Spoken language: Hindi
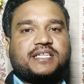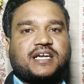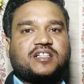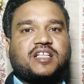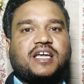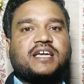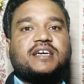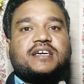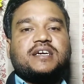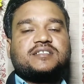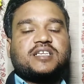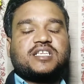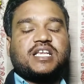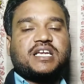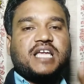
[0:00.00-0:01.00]
कर सकते हैं
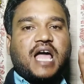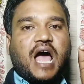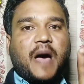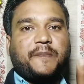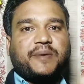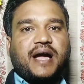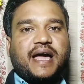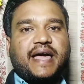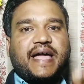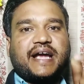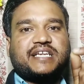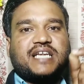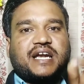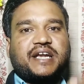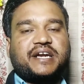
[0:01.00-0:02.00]
जिससे कि आपका
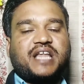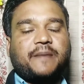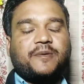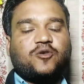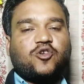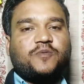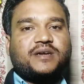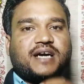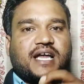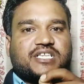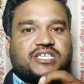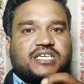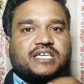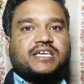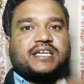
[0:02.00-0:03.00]
एक्स्ट्रा डेटा बिल्कुल भी खर्च